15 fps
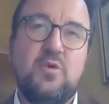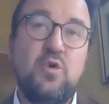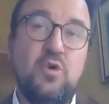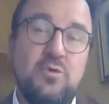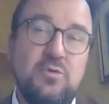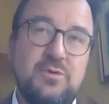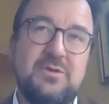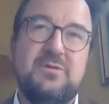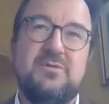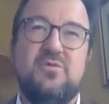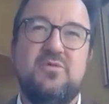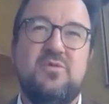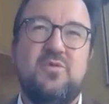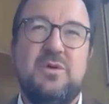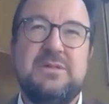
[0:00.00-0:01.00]
cause
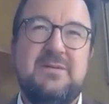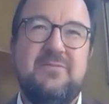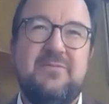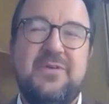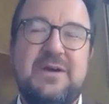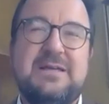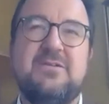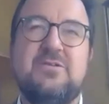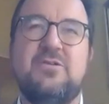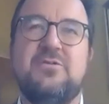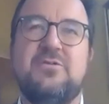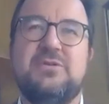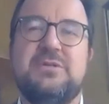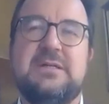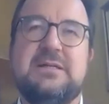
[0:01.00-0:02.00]
ou troisième
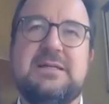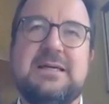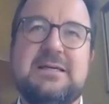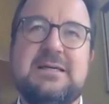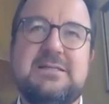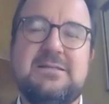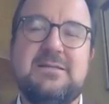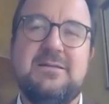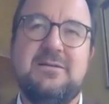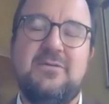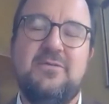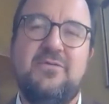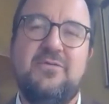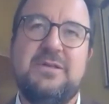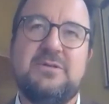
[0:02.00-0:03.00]
facteur de cette crise
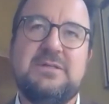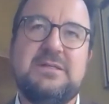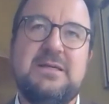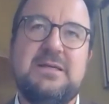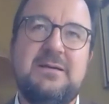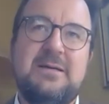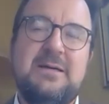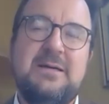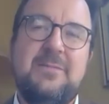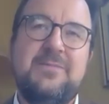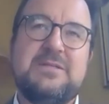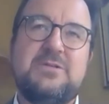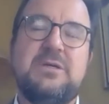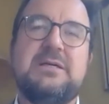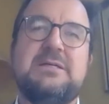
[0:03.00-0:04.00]
euh, financière,
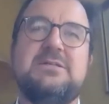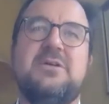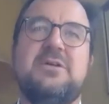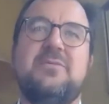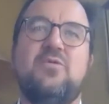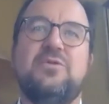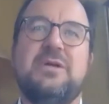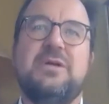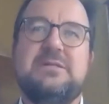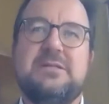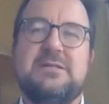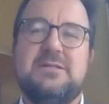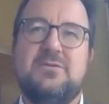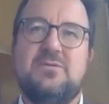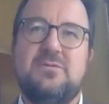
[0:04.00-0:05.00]
c'est une crise de la
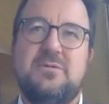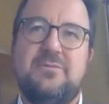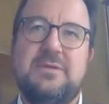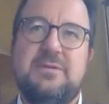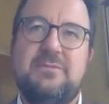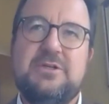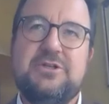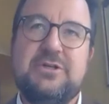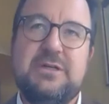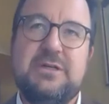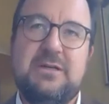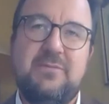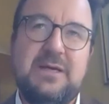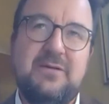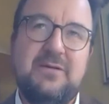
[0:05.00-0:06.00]
mondialisation. Hein. Michel
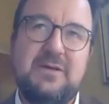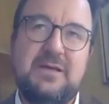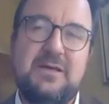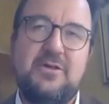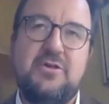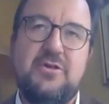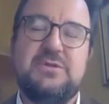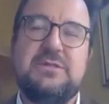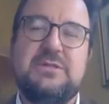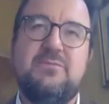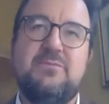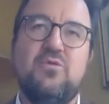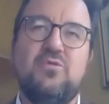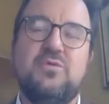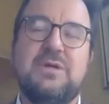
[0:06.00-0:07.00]
Albert, avec qui j'ai aussi
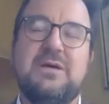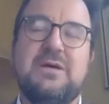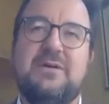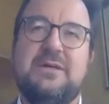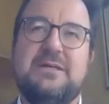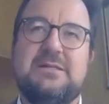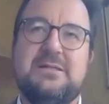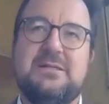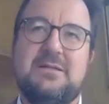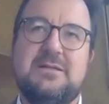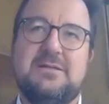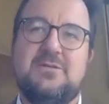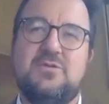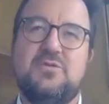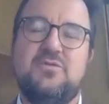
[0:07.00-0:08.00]
beaucoup travaillé,
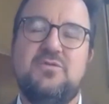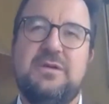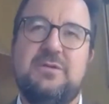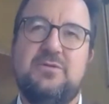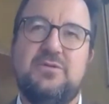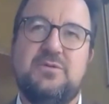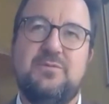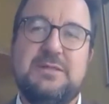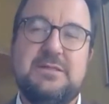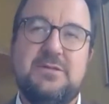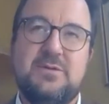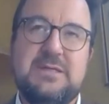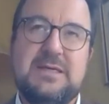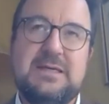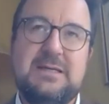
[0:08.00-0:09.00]
certains s'en souviennent aux semaines
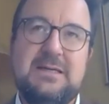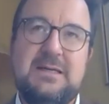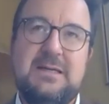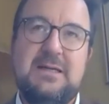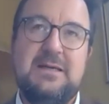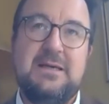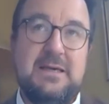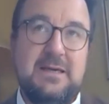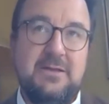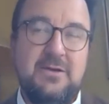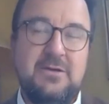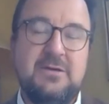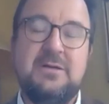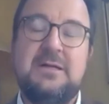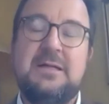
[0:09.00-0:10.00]
sociales et
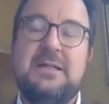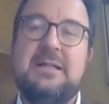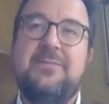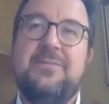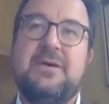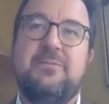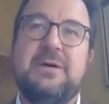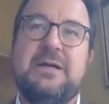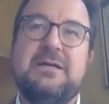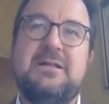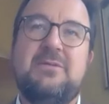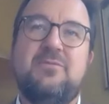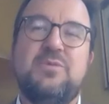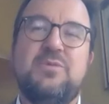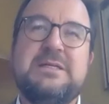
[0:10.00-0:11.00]
ailleurs, parlait
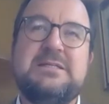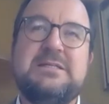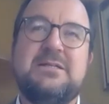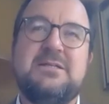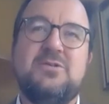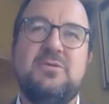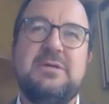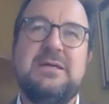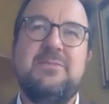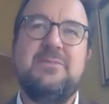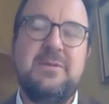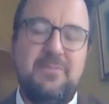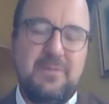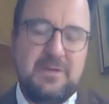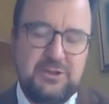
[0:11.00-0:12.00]
de mondialisation
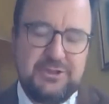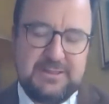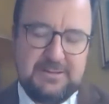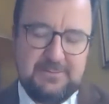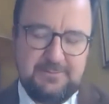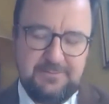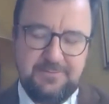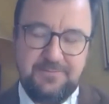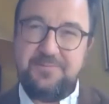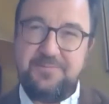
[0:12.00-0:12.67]
hémiplégique